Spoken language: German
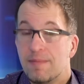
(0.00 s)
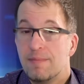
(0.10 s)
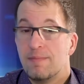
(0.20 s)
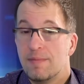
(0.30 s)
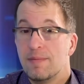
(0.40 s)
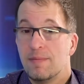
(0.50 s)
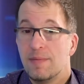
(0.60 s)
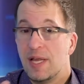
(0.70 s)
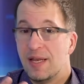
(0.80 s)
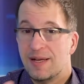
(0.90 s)

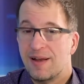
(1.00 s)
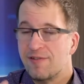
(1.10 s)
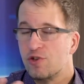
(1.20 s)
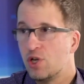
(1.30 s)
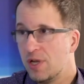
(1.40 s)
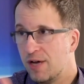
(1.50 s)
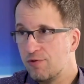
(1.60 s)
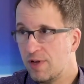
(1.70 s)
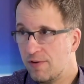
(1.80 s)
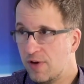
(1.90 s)
eine klassische
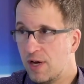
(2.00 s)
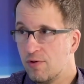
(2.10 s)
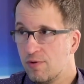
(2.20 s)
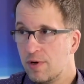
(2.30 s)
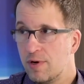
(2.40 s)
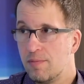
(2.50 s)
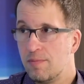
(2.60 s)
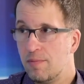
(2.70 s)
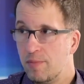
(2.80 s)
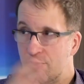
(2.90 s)
NATO-Erfahrung
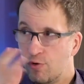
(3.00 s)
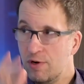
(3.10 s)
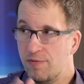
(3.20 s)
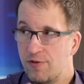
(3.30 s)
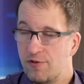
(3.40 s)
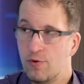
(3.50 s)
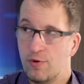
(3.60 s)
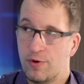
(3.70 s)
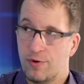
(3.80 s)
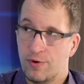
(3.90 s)
mit Tunnelvision.